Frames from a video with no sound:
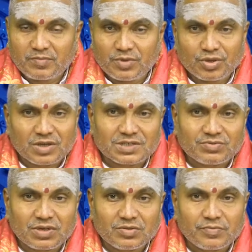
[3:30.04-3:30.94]
మిథున రాశి
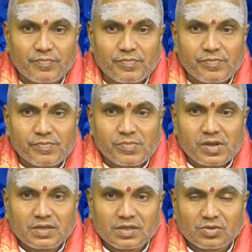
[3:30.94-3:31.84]
వాళ్ళు
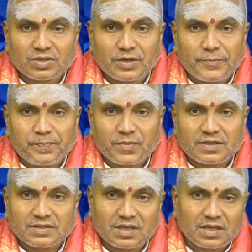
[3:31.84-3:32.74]
ఈ రోజున
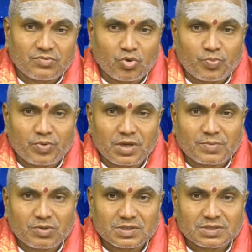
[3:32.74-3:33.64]
చాలా ఓర్పుగా
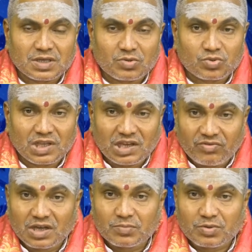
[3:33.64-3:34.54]
ప్రవర్తిస్తారు
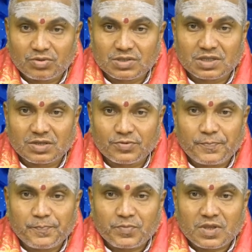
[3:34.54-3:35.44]
తెలివిగా ప్రవర్తిస్తారు
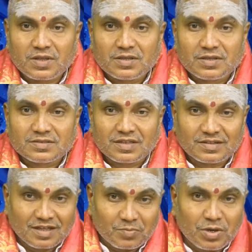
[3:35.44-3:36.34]

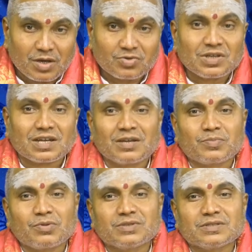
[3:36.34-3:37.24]
సందర్భానుసారంగా
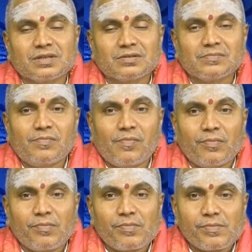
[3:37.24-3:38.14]
ప్రవర్తిస్తారు
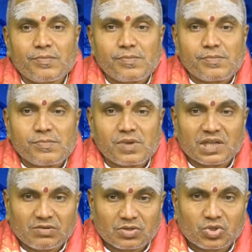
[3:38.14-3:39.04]

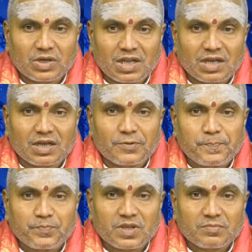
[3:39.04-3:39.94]
ఎవరితో ఎలాగా
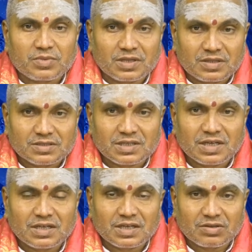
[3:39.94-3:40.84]
ప్రయత్నం
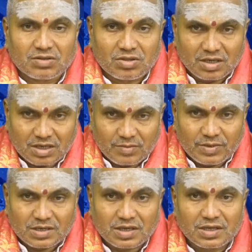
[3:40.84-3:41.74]
చేయాలి ఎవరితో ఎట్లా
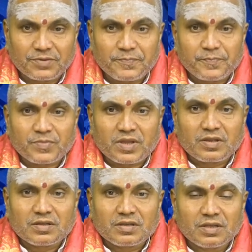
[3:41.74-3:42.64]
మాట్లాడాలి
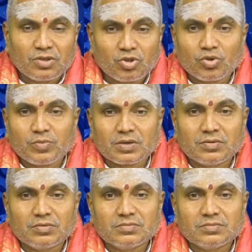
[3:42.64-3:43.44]
ఎందుకు మనం